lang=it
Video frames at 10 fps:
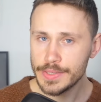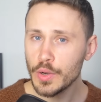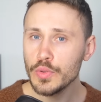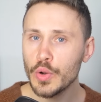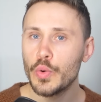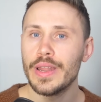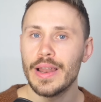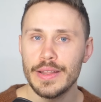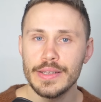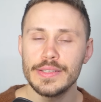Secondo alcuni
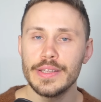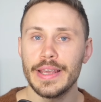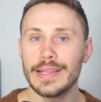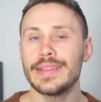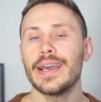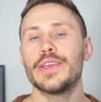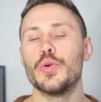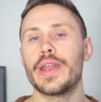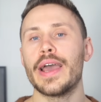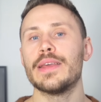analisti, gli attacchi
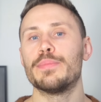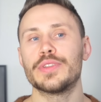ucraini